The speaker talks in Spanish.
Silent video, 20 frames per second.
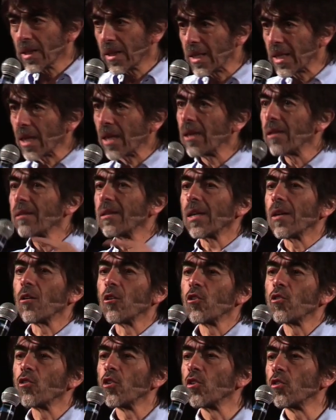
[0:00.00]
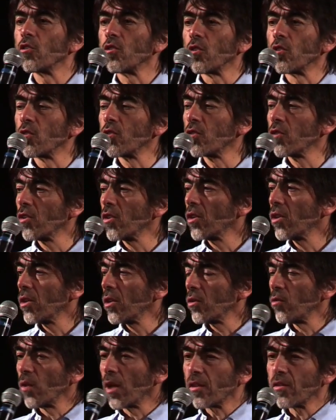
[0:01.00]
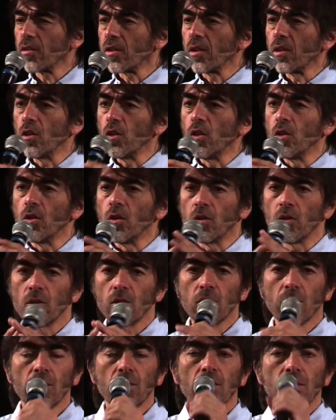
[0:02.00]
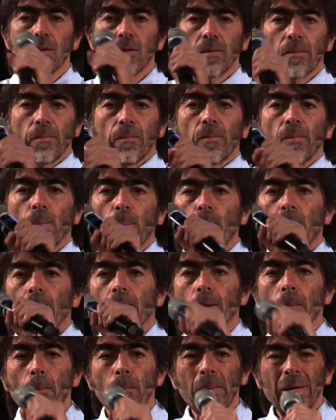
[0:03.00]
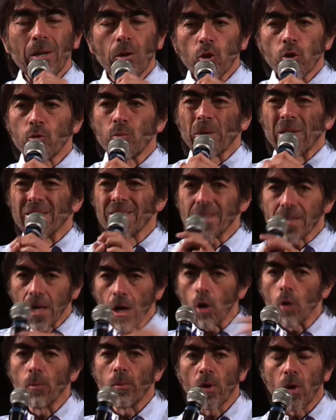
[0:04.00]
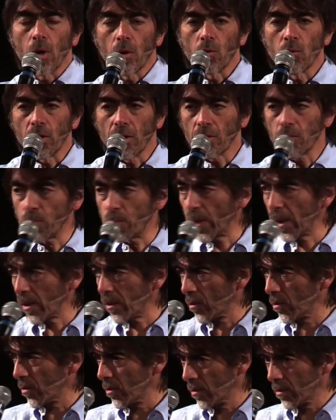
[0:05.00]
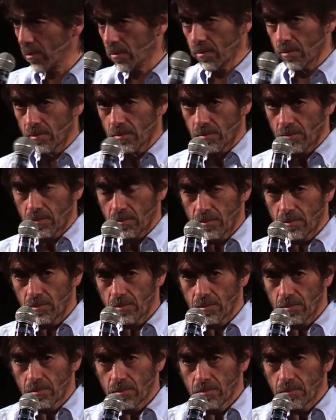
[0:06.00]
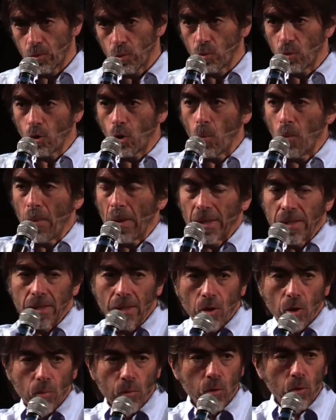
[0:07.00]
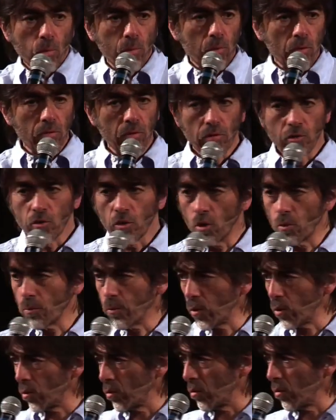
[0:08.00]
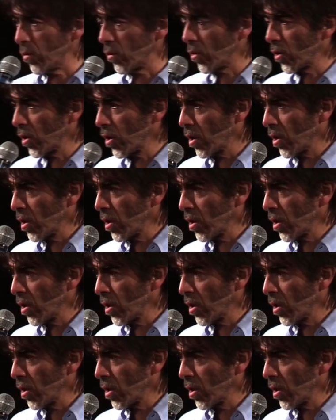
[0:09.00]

¿Quién entre nosotros no ha sido menospreciado por algún experto? Por un compañero, por un profesor, por un,